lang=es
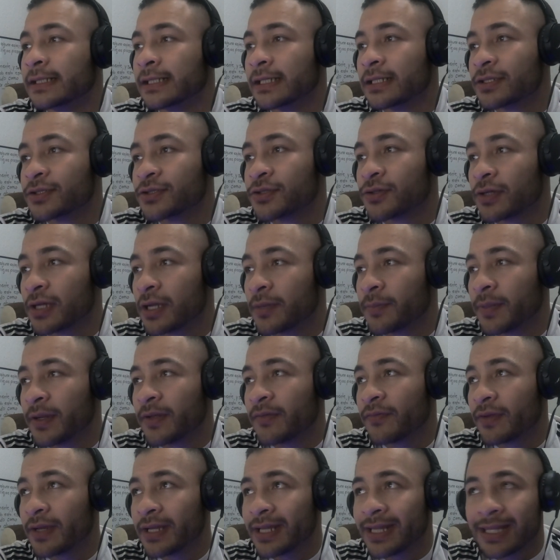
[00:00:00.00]
Zona
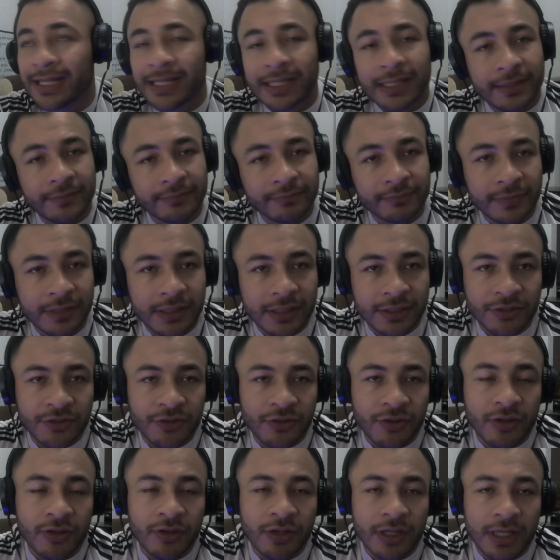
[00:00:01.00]
preferida,
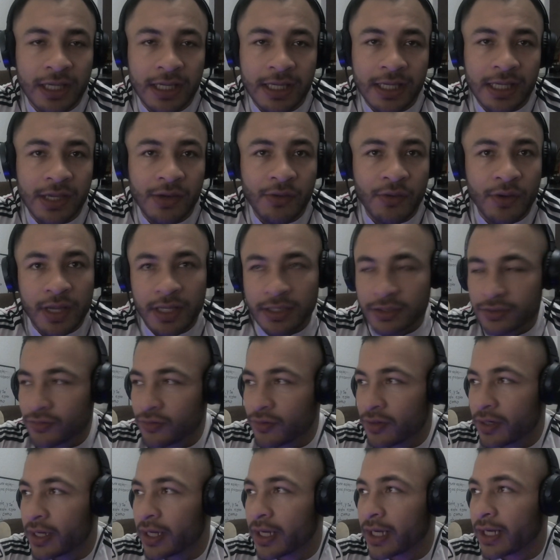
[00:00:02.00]
yo creo que aquí voy a
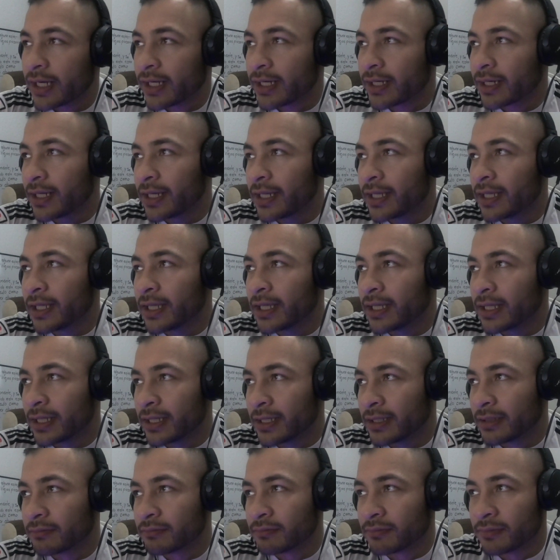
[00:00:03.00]
escoger
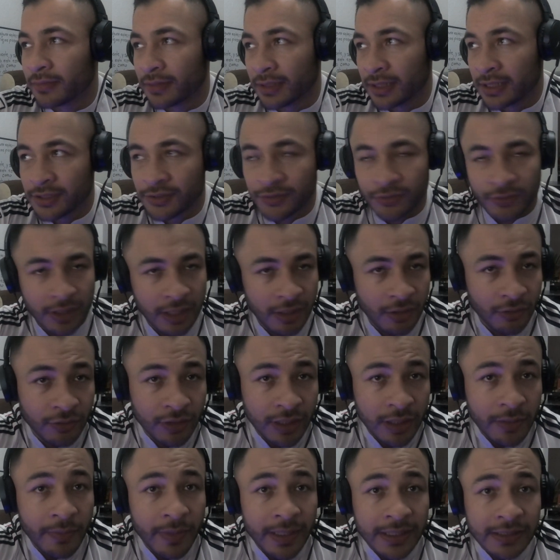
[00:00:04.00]
eh, la zona
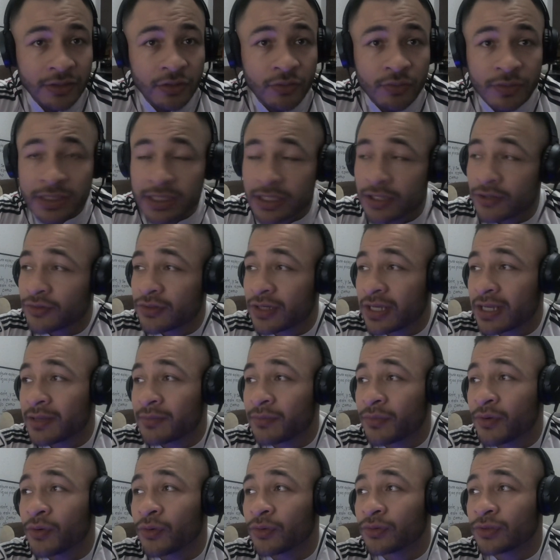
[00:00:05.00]
donde más domicilios hay
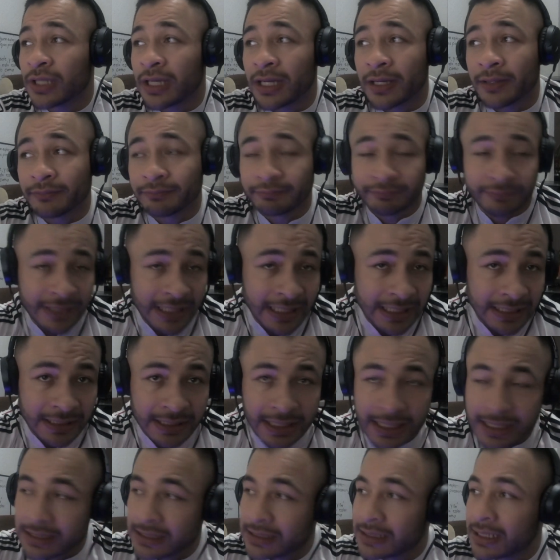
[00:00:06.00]
en Bogotá,
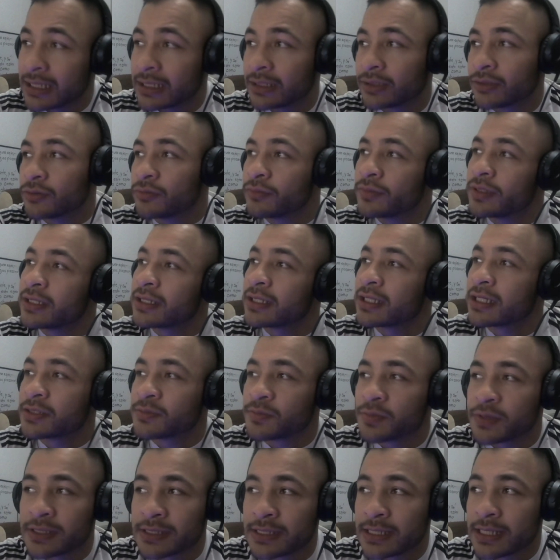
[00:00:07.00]
mientras tanto, mientras
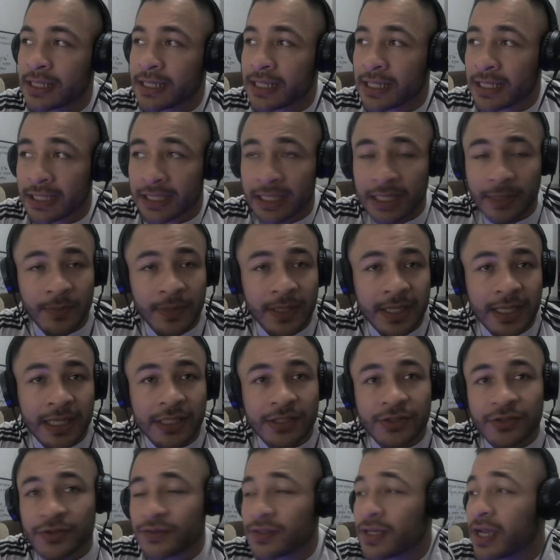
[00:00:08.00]
pues la
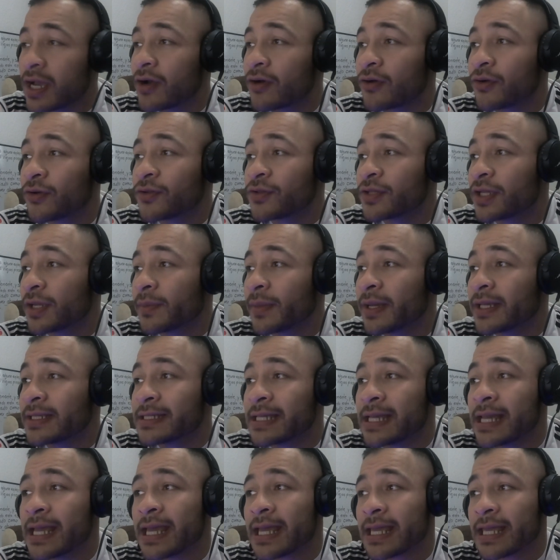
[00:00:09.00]
aplicación se va a conocer más,
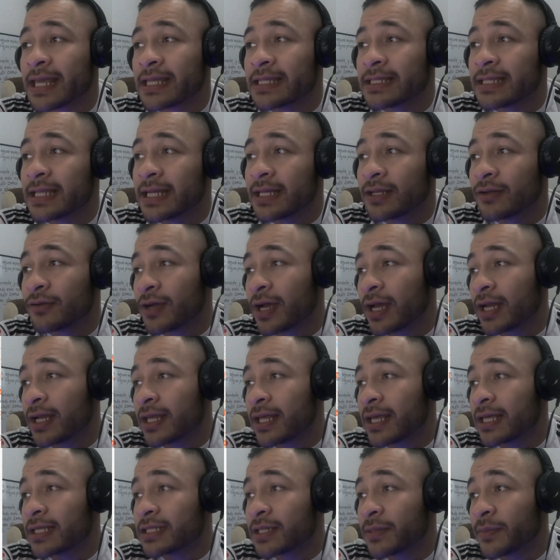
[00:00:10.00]
y es la
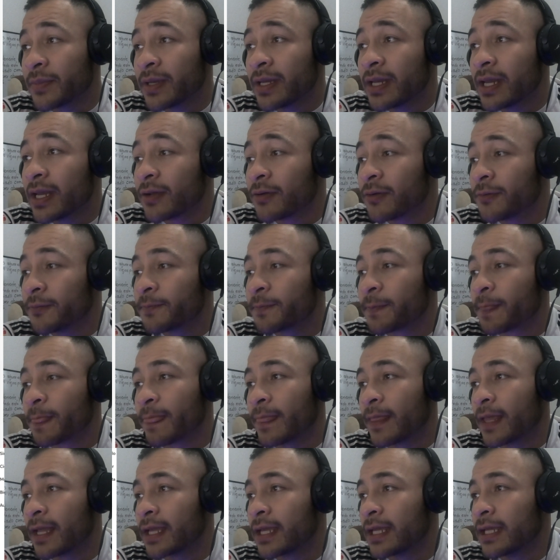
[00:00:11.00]
localidad de Chapinero.
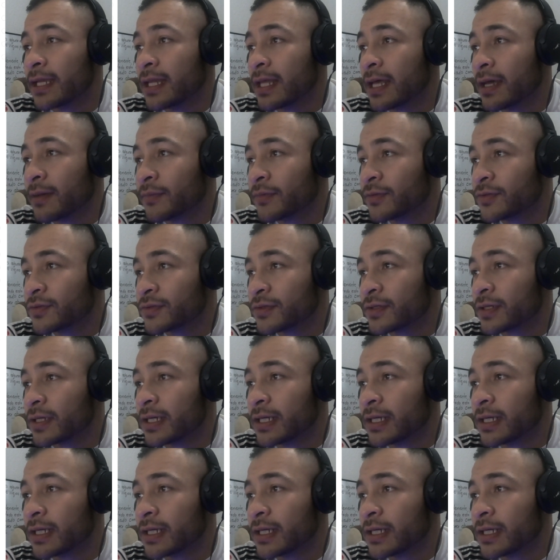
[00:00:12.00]
Aquí le damos,